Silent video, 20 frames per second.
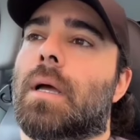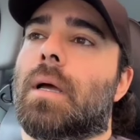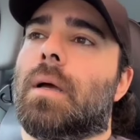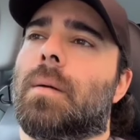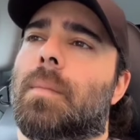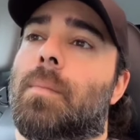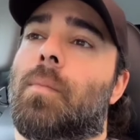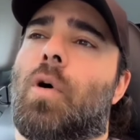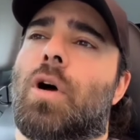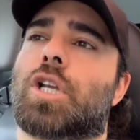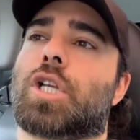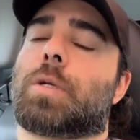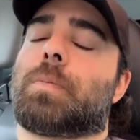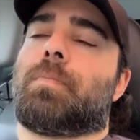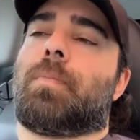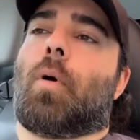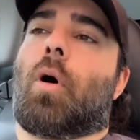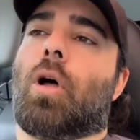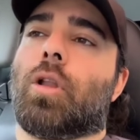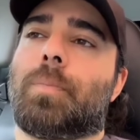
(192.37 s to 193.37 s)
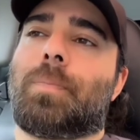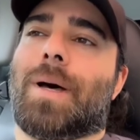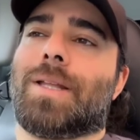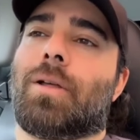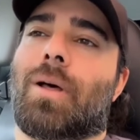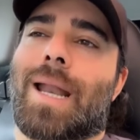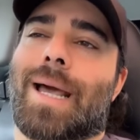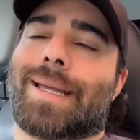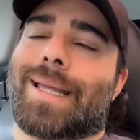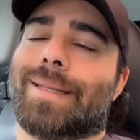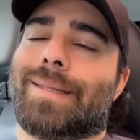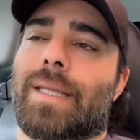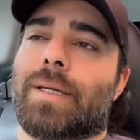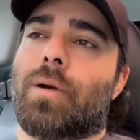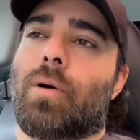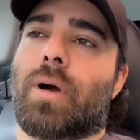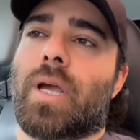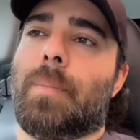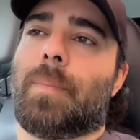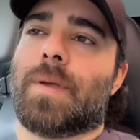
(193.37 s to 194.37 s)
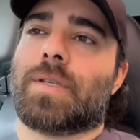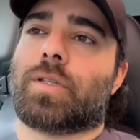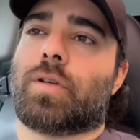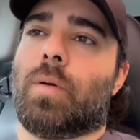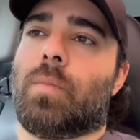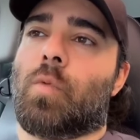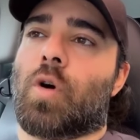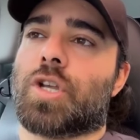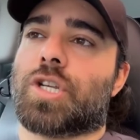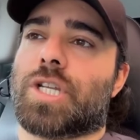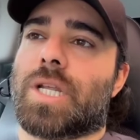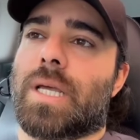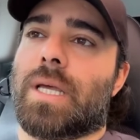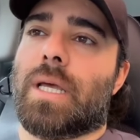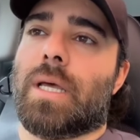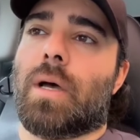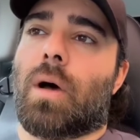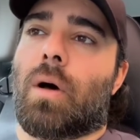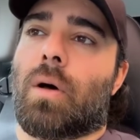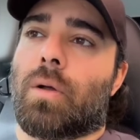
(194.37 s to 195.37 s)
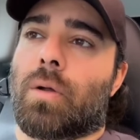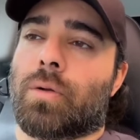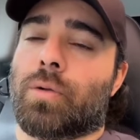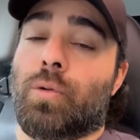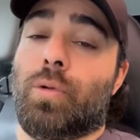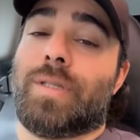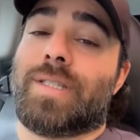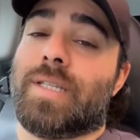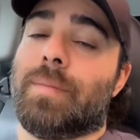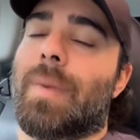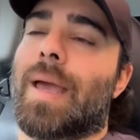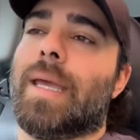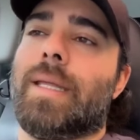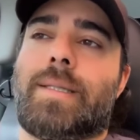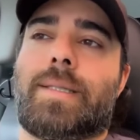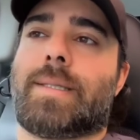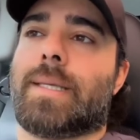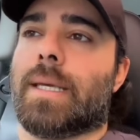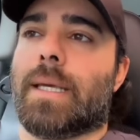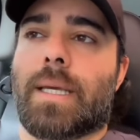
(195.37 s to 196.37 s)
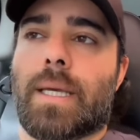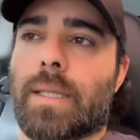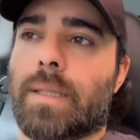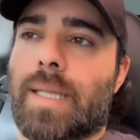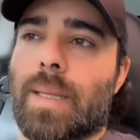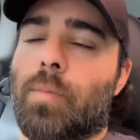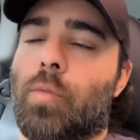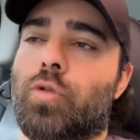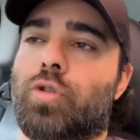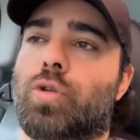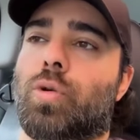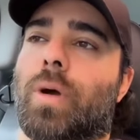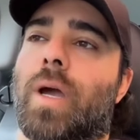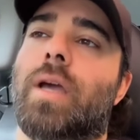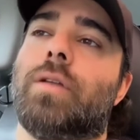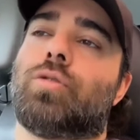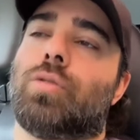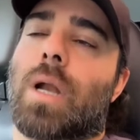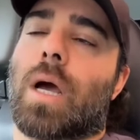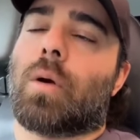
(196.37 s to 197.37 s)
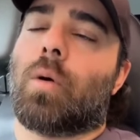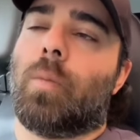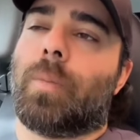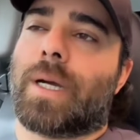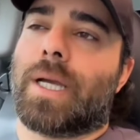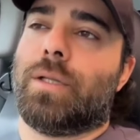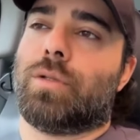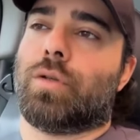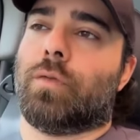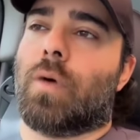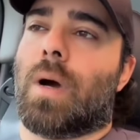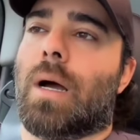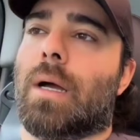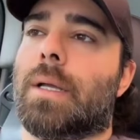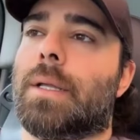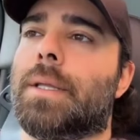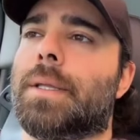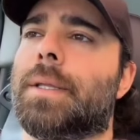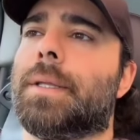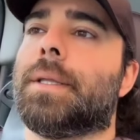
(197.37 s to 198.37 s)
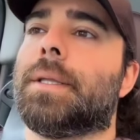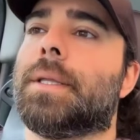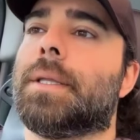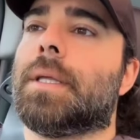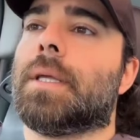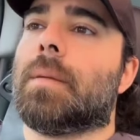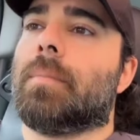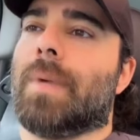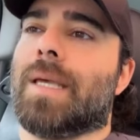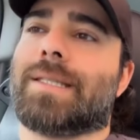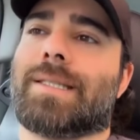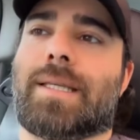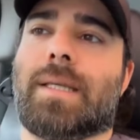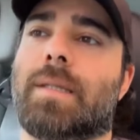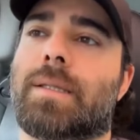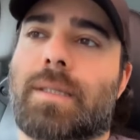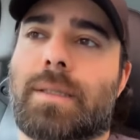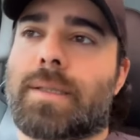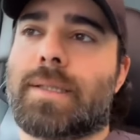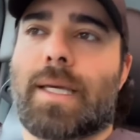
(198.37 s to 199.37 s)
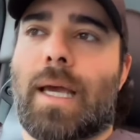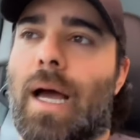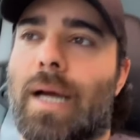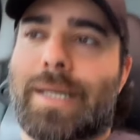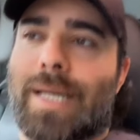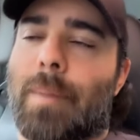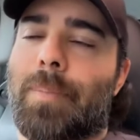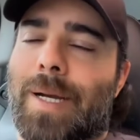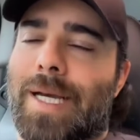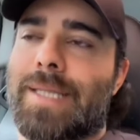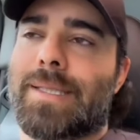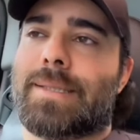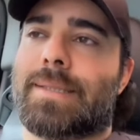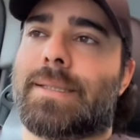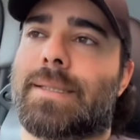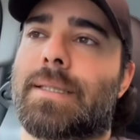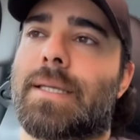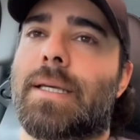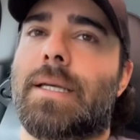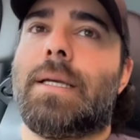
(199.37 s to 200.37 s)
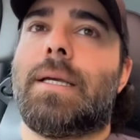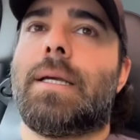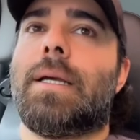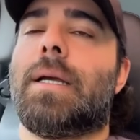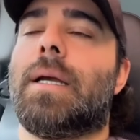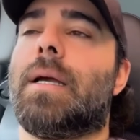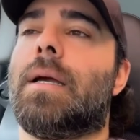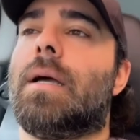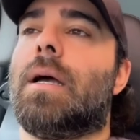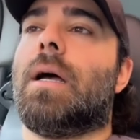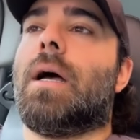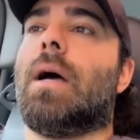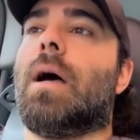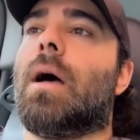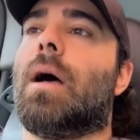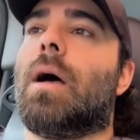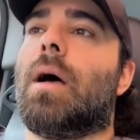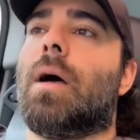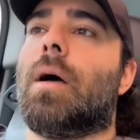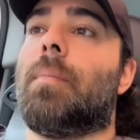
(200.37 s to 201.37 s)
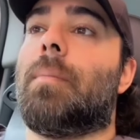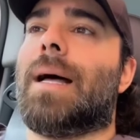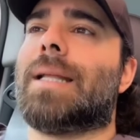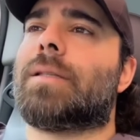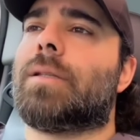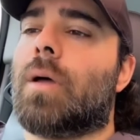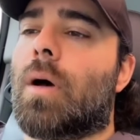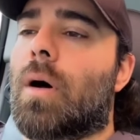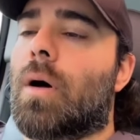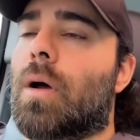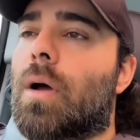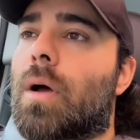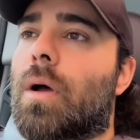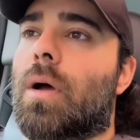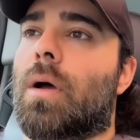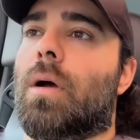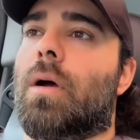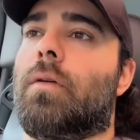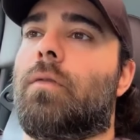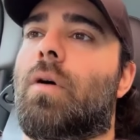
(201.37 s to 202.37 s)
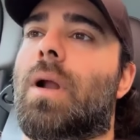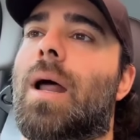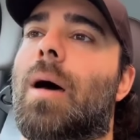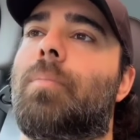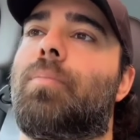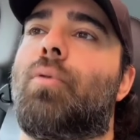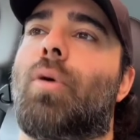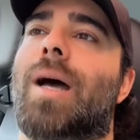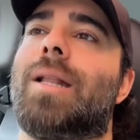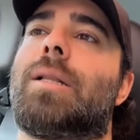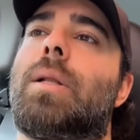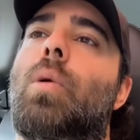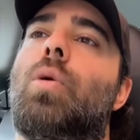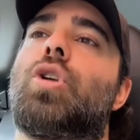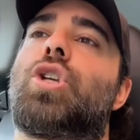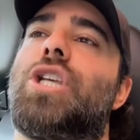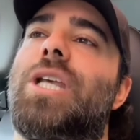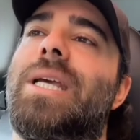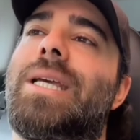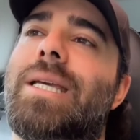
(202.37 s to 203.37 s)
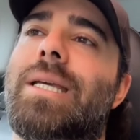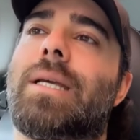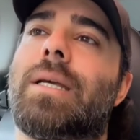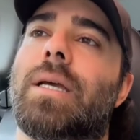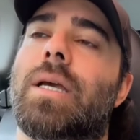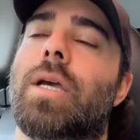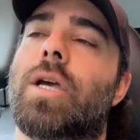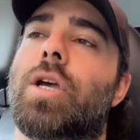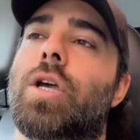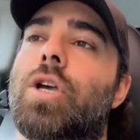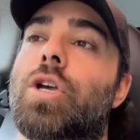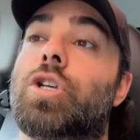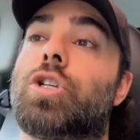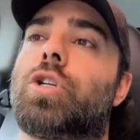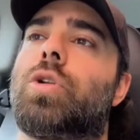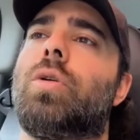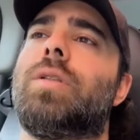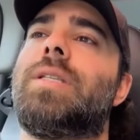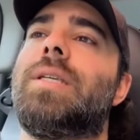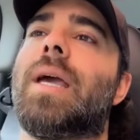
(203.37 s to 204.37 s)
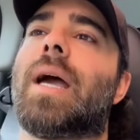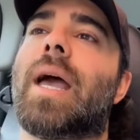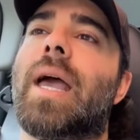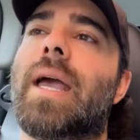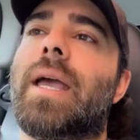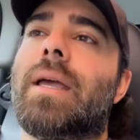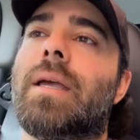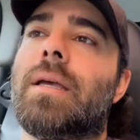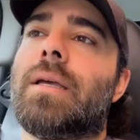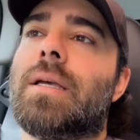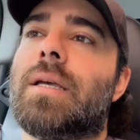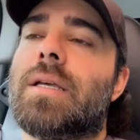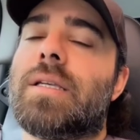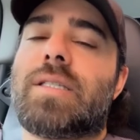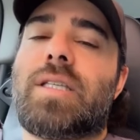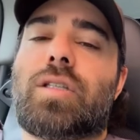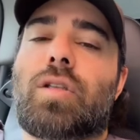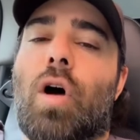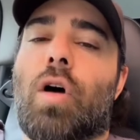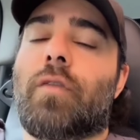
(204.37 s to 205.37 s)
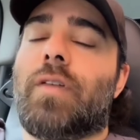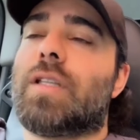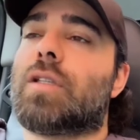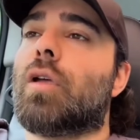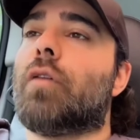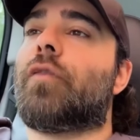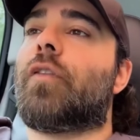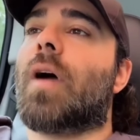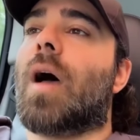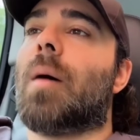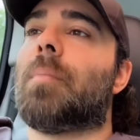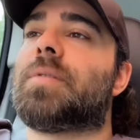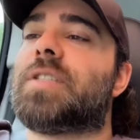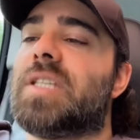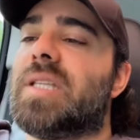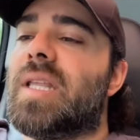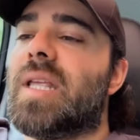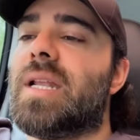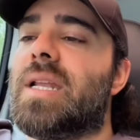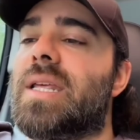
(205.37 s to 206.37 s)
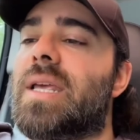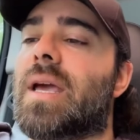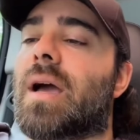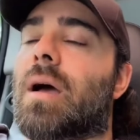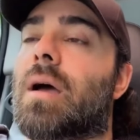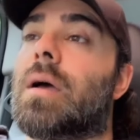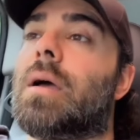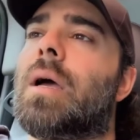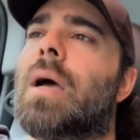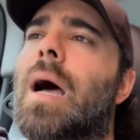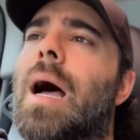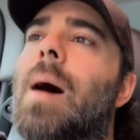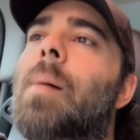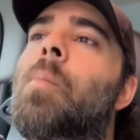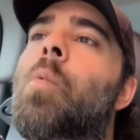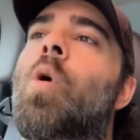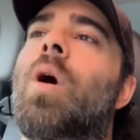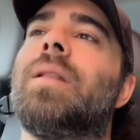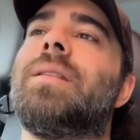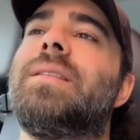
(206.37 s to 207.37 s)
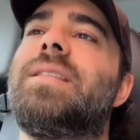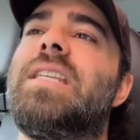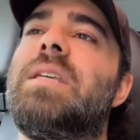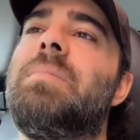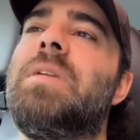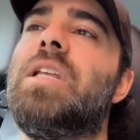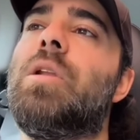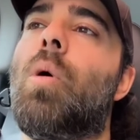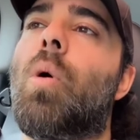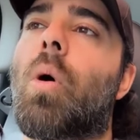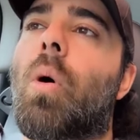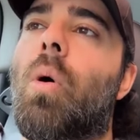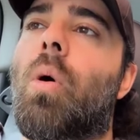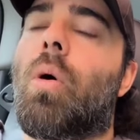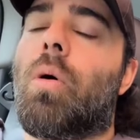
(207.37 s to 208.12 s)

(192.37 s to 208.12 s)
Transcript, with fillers: Moi, je rentre pas dans la catégorie parce que moi, j'ai en ultimate, c'est démesuré, tu l'as compris, tu vois. Mais c'est un caprice. Euh, maintenant, euh, voilà, pour être logique, je te dirais si tu as envie de te faire un petit délire à moins de 10 000 euros,